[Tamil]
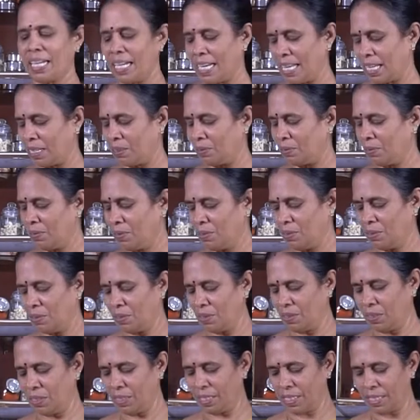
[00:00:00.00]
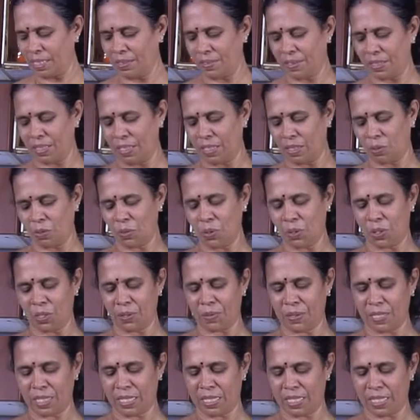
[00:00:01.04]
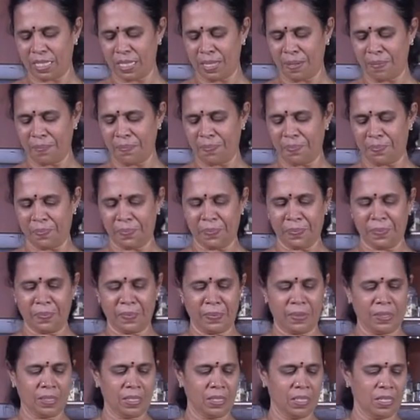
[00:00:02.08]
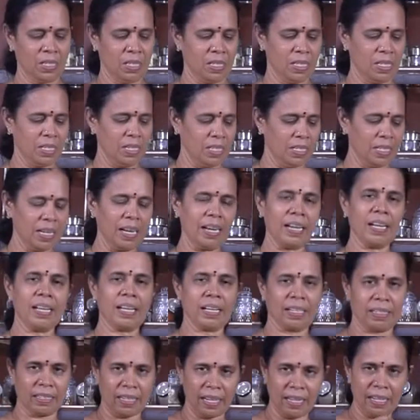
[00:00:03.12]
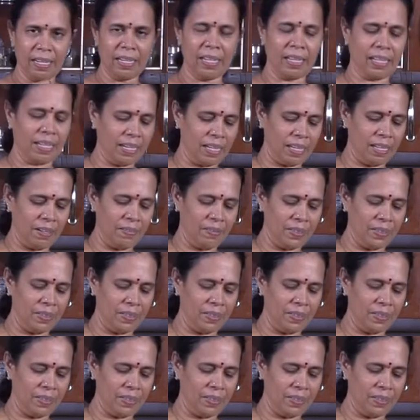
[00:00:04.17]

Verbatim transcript: நல்லாயிருக்கும் இது வந்து கூட்டை வச்சுட்டு நல்லா நல்ல கரையை